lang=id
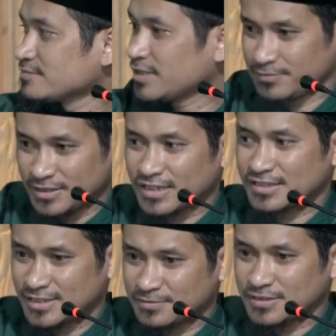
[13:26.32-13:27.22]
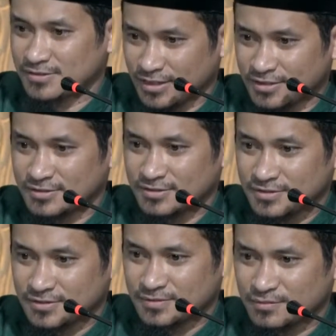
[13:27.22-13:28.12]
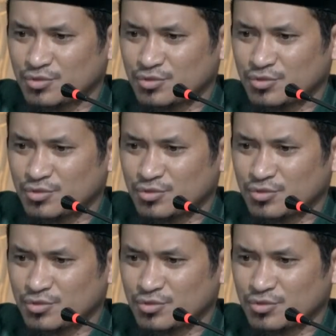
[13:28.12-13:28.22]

Paham ini rahasia begitu ya? Iya.